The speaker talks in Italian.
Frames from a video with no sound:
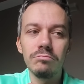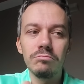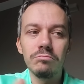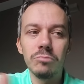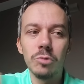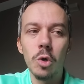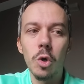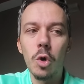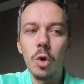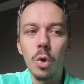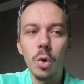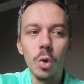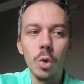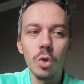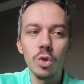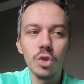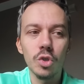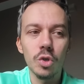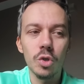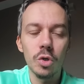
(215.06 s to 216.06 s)
non
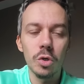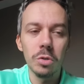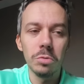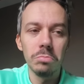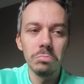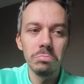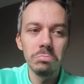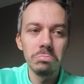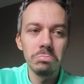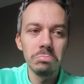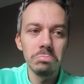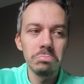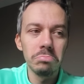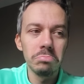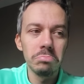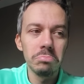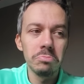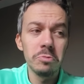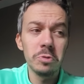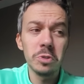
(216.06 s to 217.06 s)
conosco,
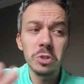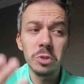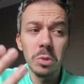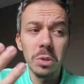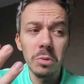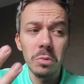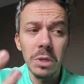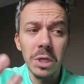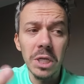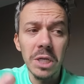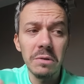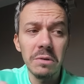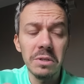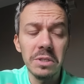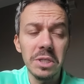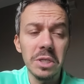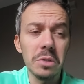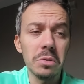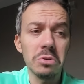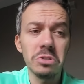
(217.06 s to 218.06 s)
forse l'ho qualche
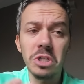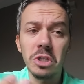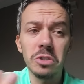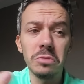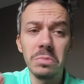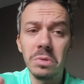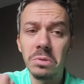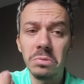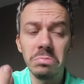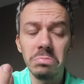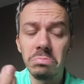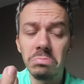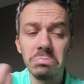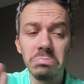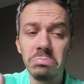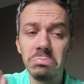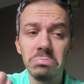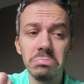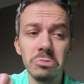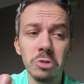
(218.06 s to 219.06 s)
volta incrociato ma
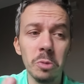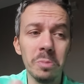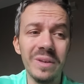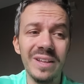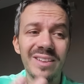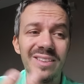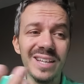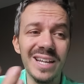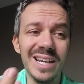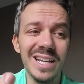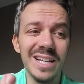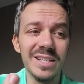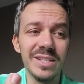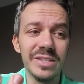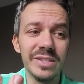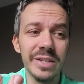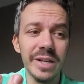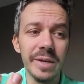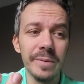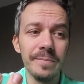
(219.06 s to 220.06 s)
non, non mi
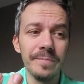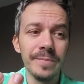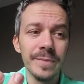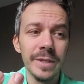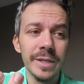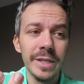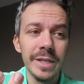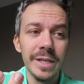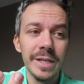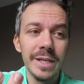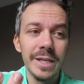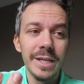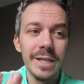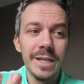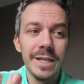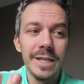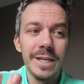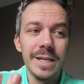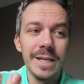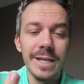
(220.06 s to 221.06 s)
interessa,
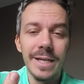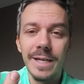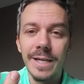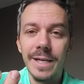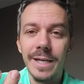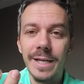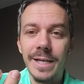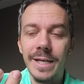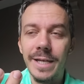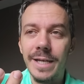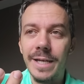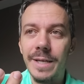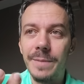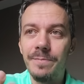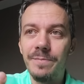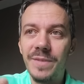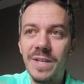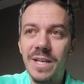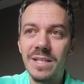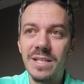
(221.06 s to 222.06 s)

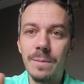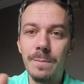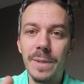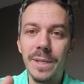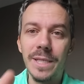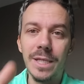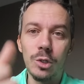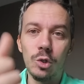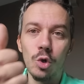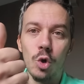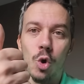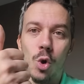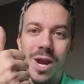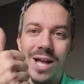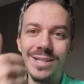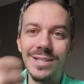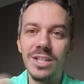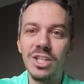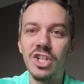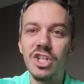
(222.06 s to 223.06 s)
eh, che ha sempre detto
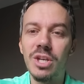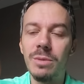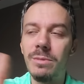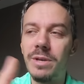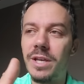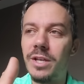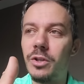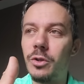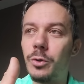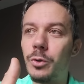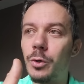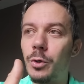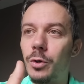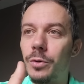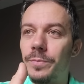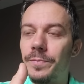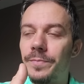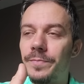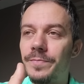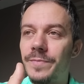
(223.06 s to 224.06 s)
colata di
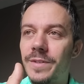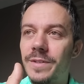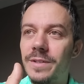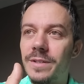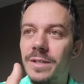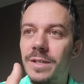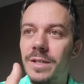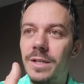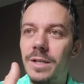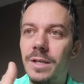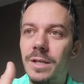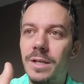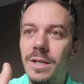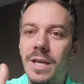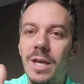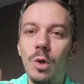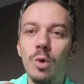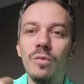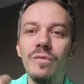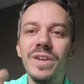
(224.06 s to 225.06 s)
cemento,
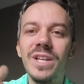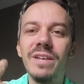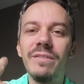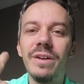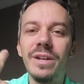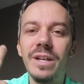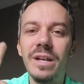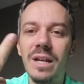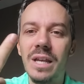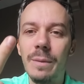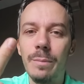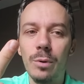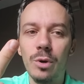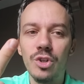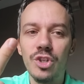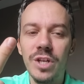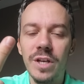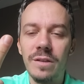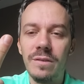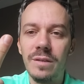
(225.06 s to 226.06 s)
che non vedeva neanche i
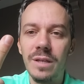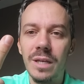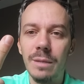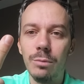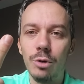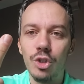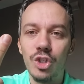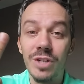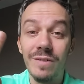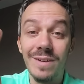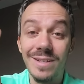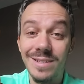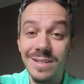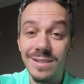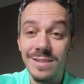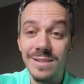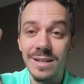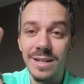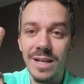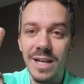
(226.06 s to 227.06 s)
progetti e li bocciava
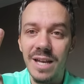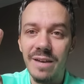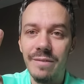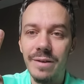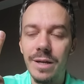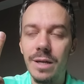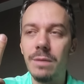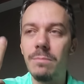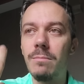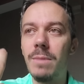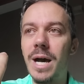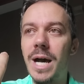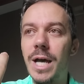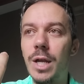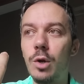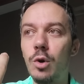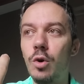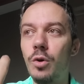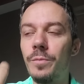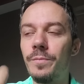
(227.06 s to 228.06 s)
senza neanche averli in
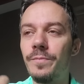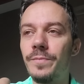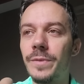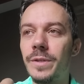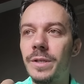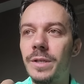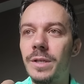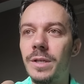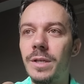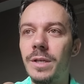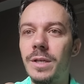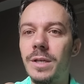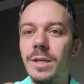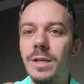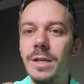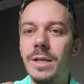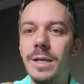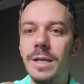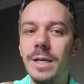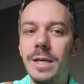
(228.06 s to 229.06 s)
mano,
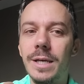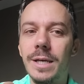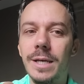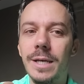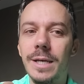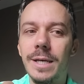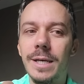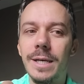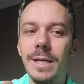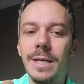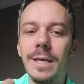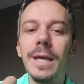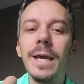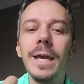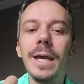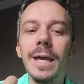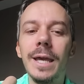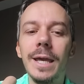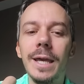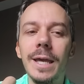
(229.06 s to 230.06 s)
eh,
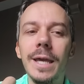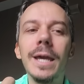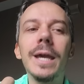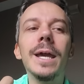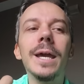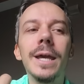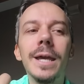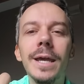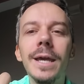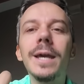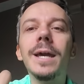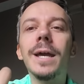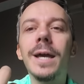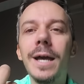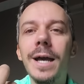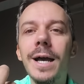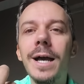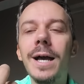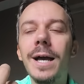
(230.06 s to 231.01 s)
che